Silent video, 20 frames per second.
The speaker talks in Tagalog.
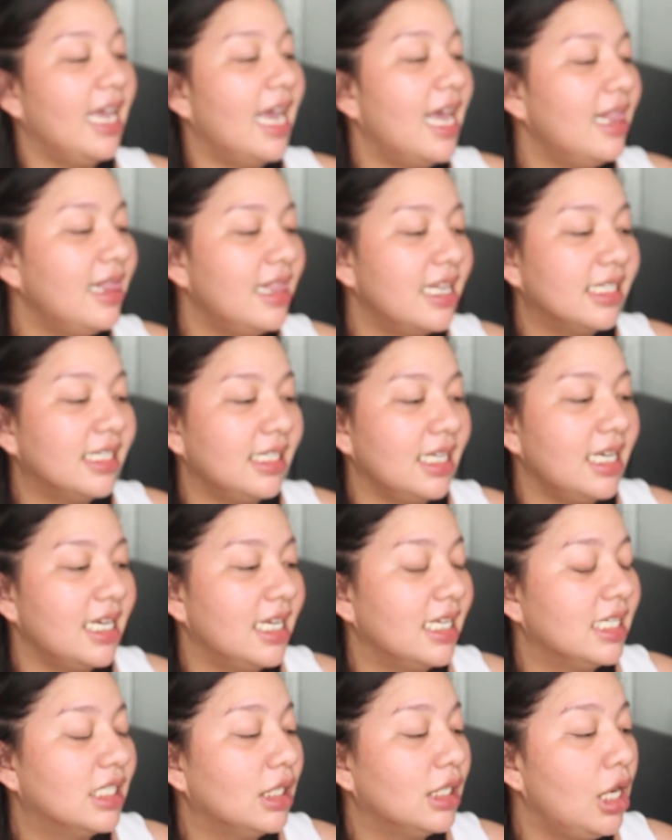Again, this
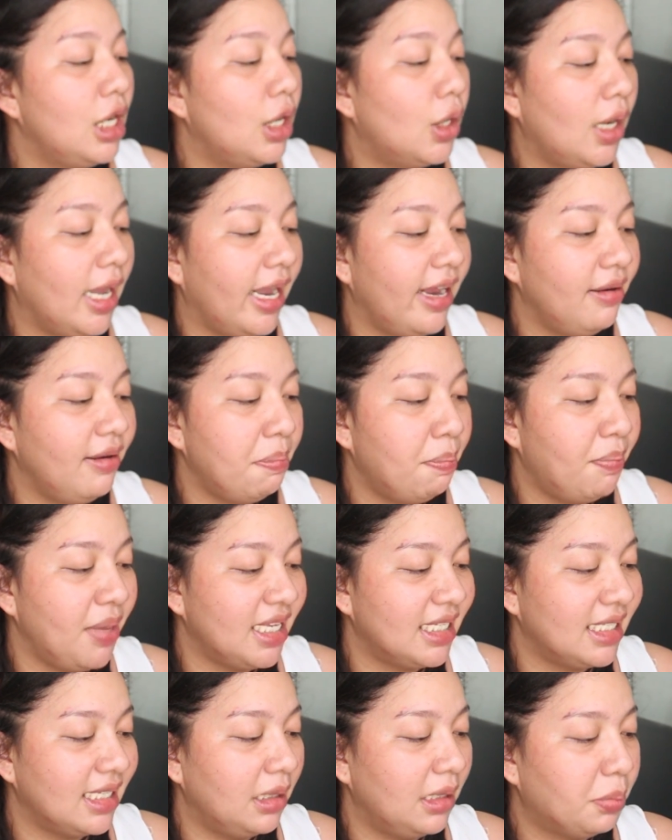is Lolaine
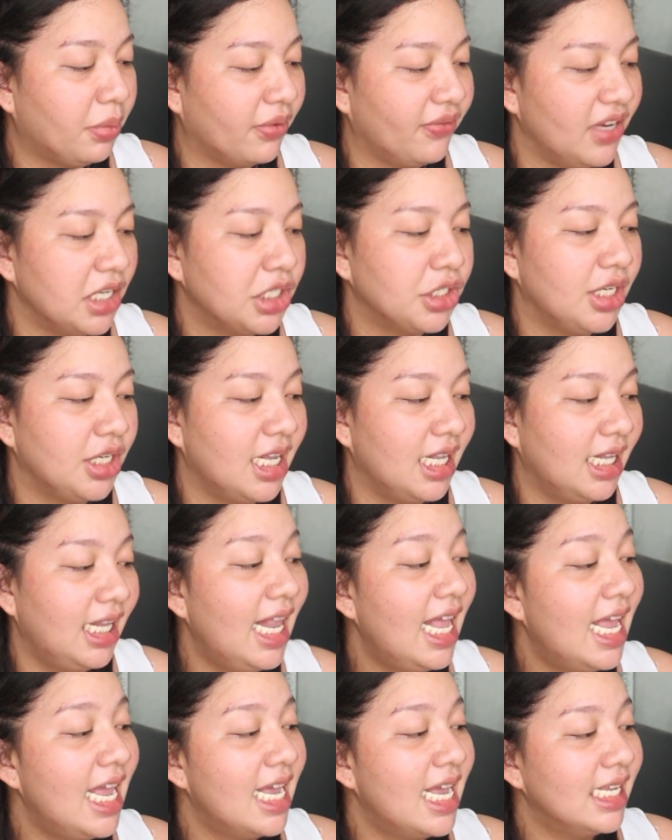Pixel Professional
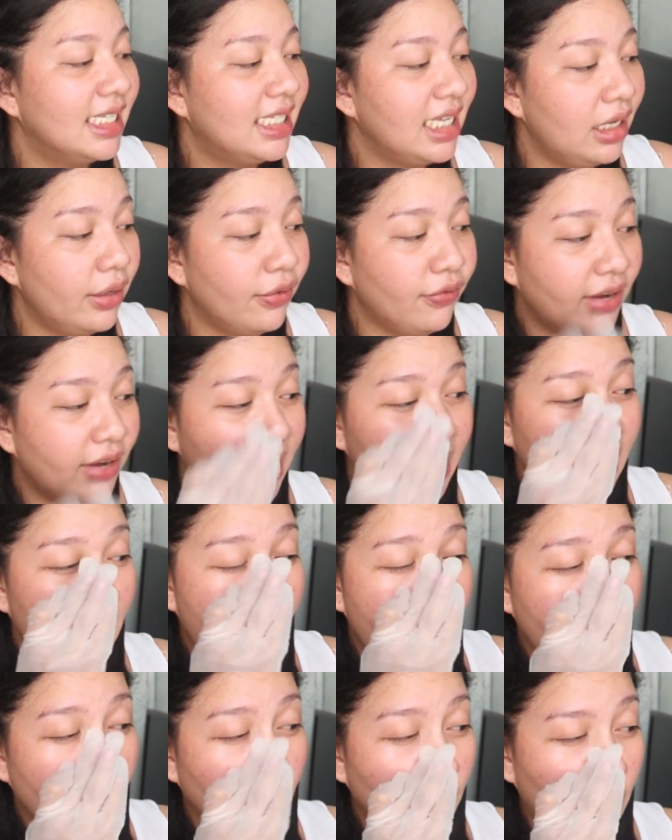Cellophane
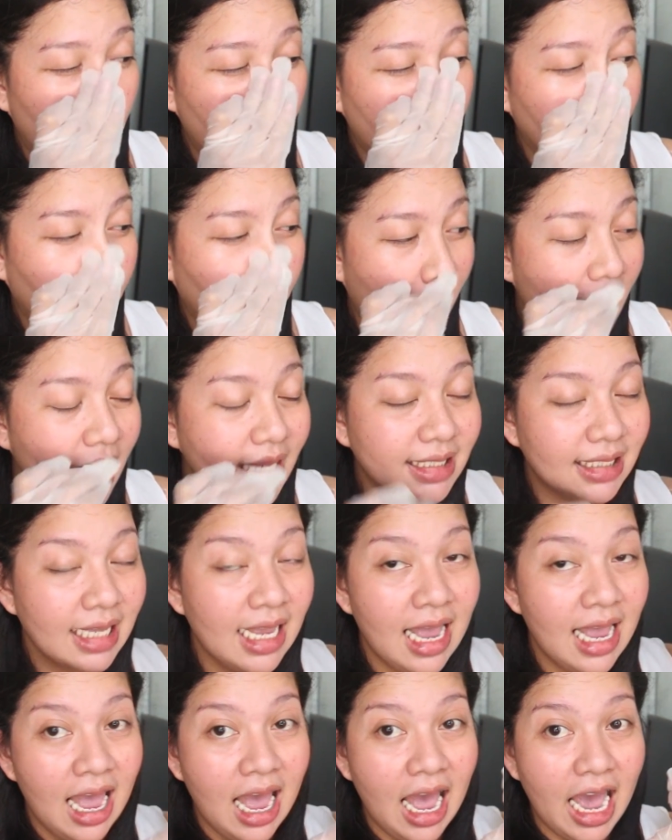Hair Color Wax.
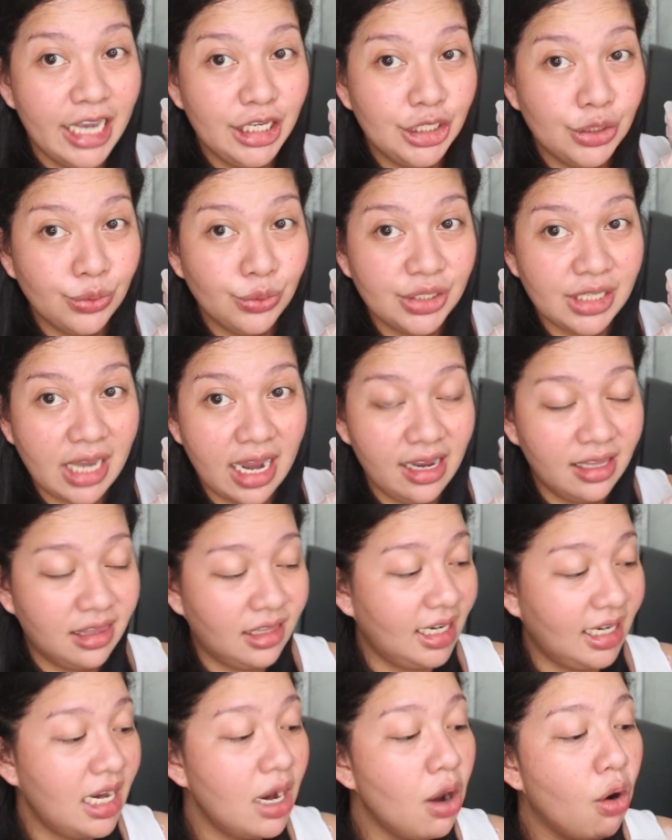I choose
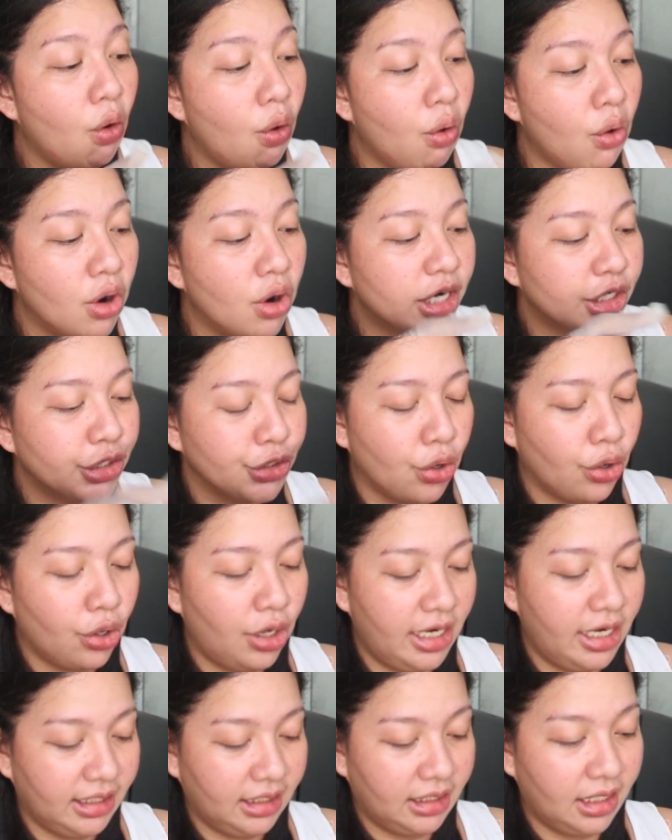A3 or
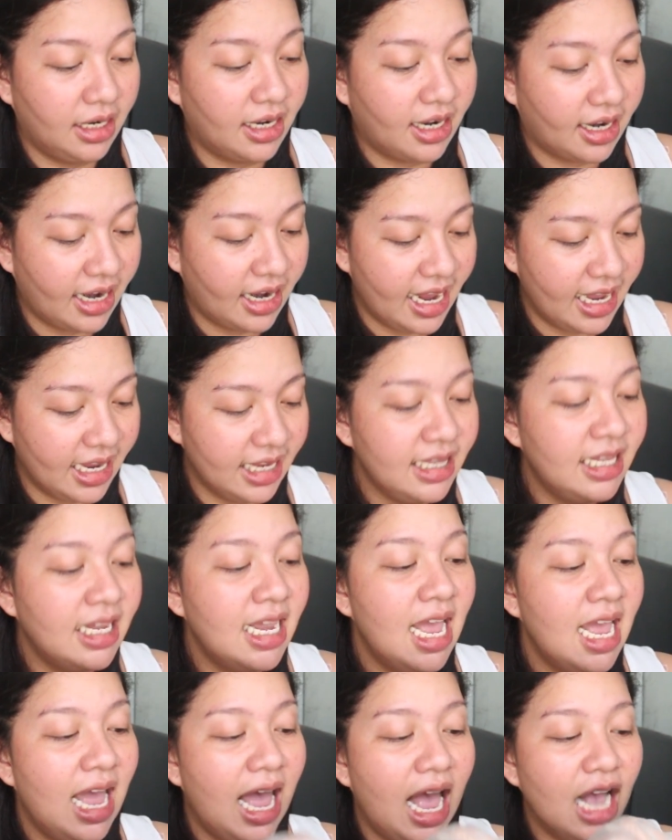Chocolate Red.
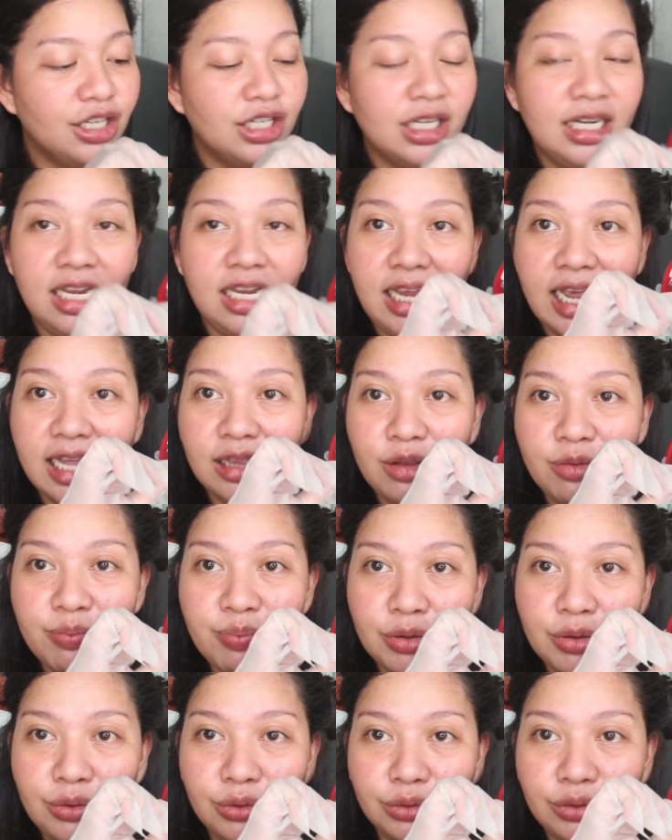Actually, etong
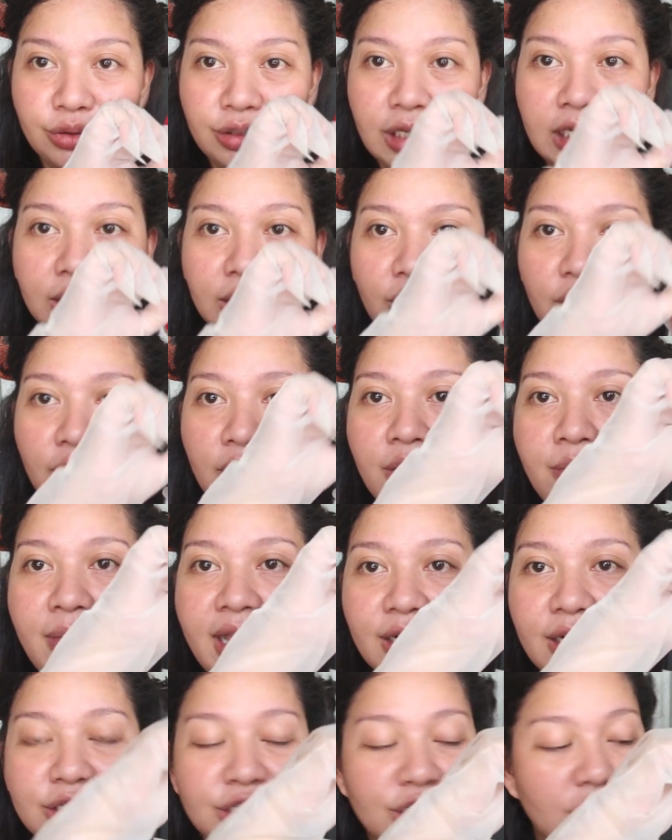produkto na to,
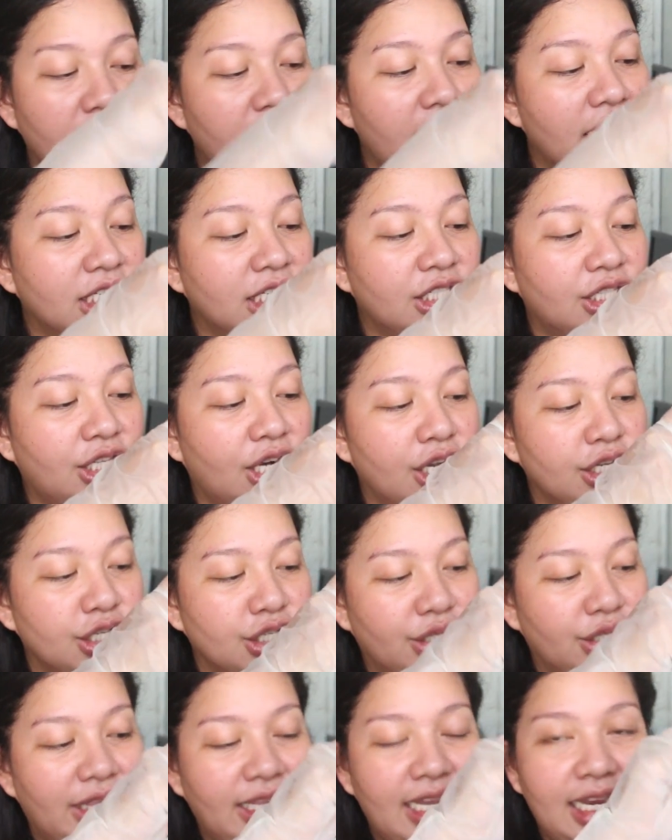meron siyang
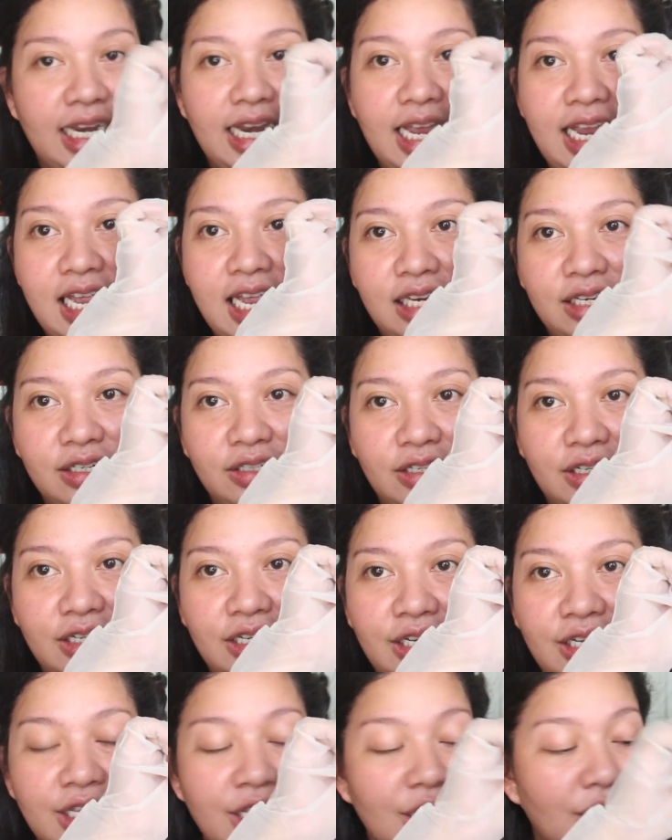instruction din. Ayan.
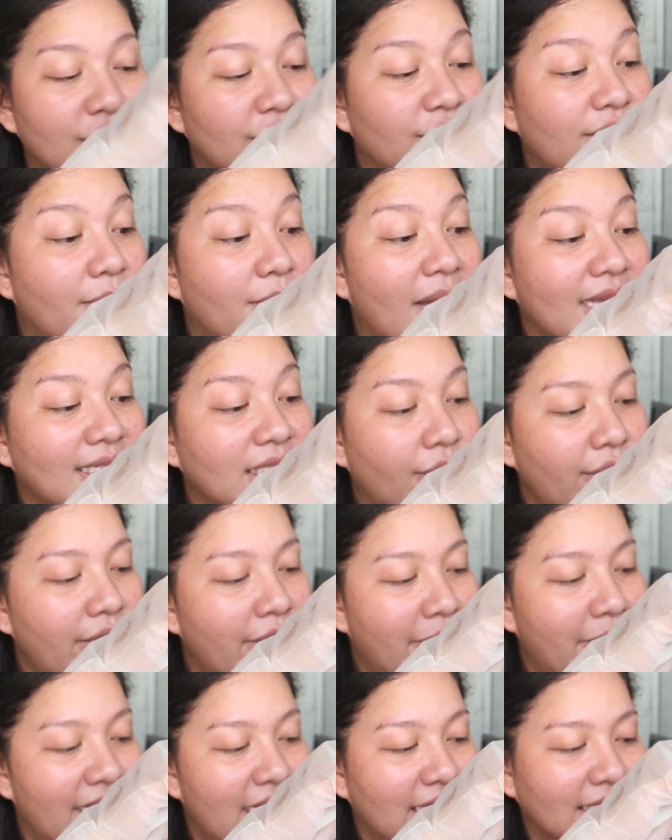So, nabasa ko
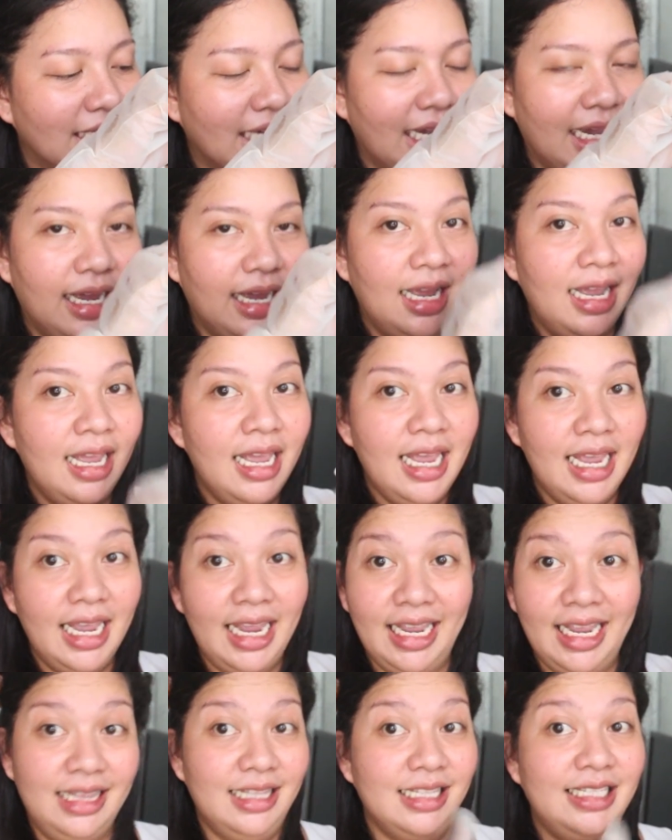naman na siya.
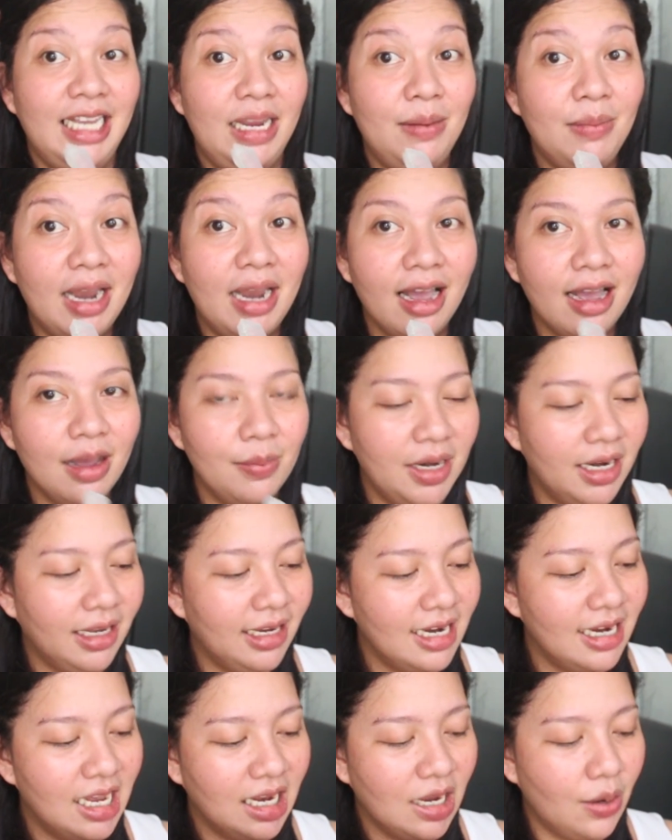And same lang kami ng
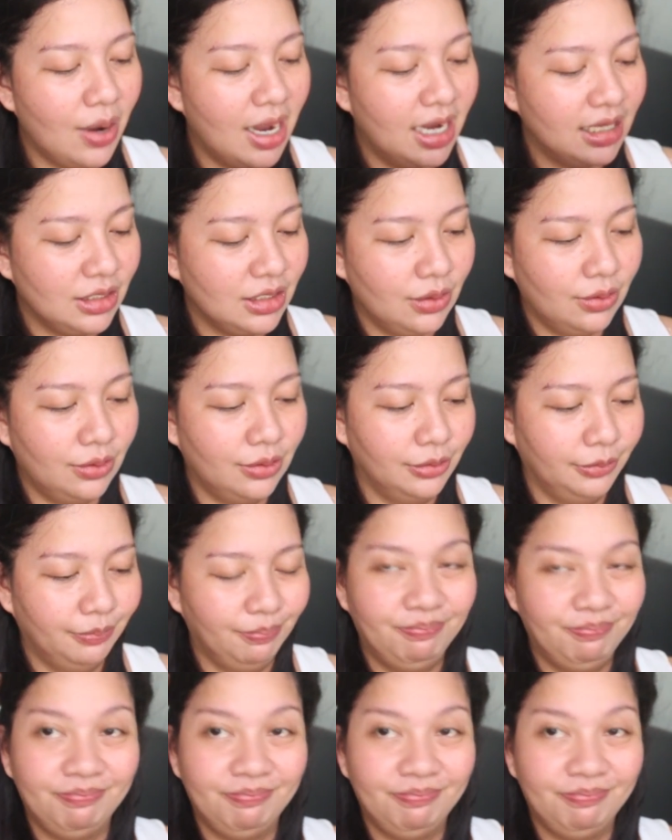ginagawa. So,